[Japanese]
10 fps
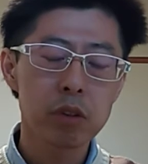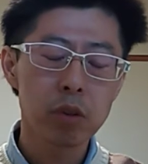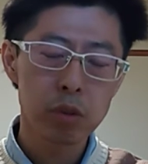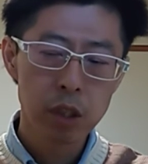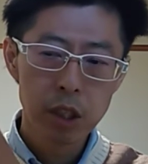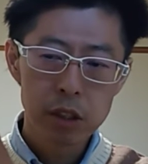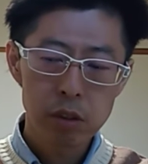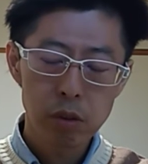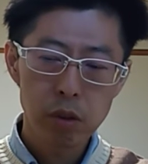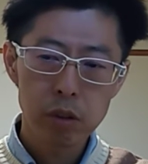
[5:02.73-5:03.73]
と
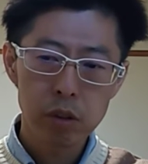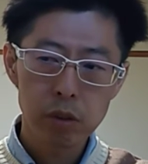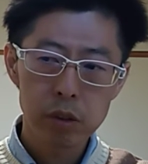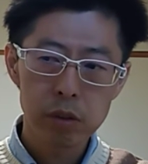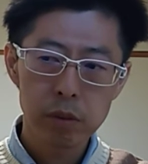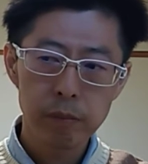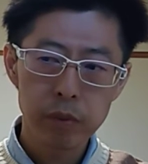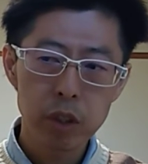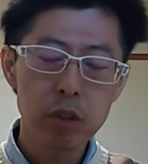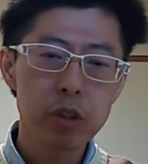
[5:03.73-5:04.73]
その、
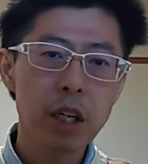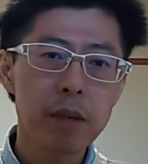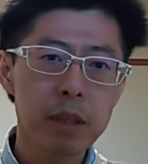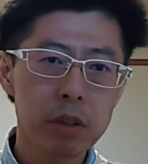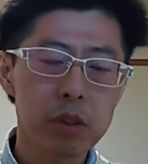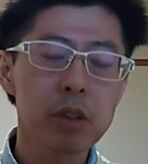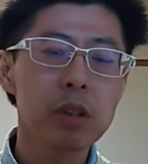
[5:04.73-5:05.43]
97番の通